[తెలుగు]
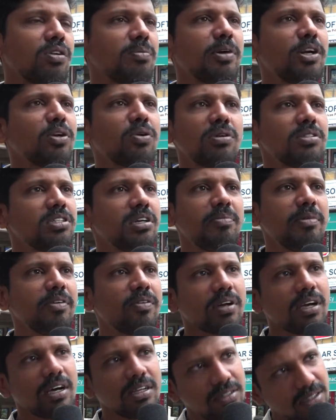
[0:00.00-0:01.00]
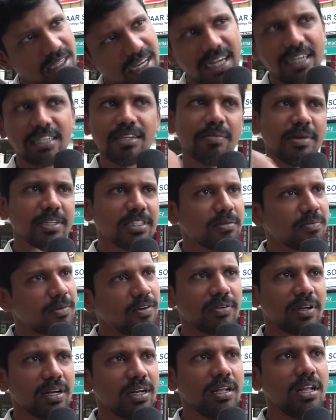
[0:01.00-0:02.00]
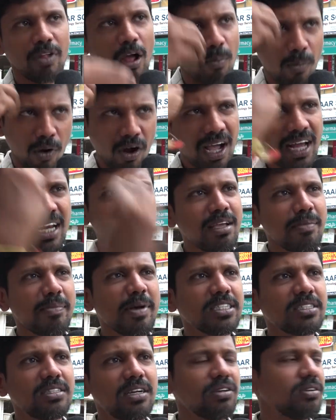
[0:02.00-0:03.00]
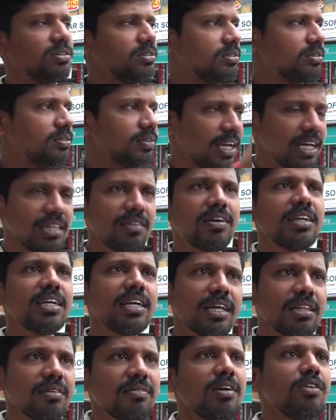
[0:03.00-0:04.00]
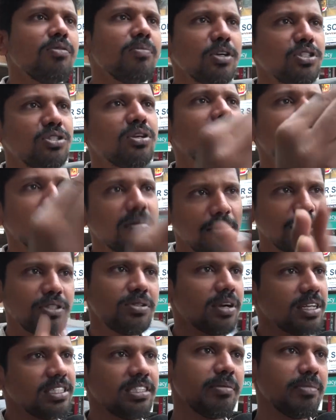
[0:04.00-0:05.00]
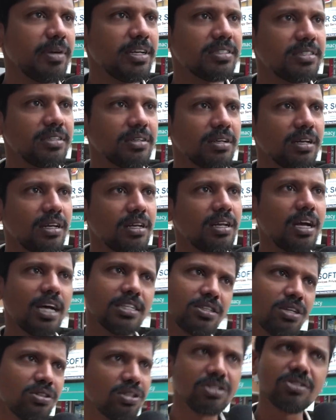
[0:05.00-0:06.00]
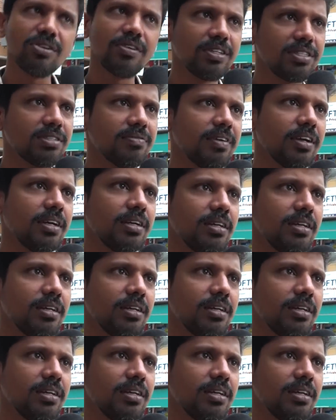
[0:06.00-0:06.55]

ఒకటి పెట్టుకొని చెప్పేవాడు కాదు డైరెక్ట్ చెప్పేస్తాడు పవన్ మొక్కనే చెప్పేస్తాడు నువ్వు ఎదవంటే ఎదవా నువ్వు అంటే మంచోడు అని చెప్పేస్తాడు అది సంతోషం విషయమే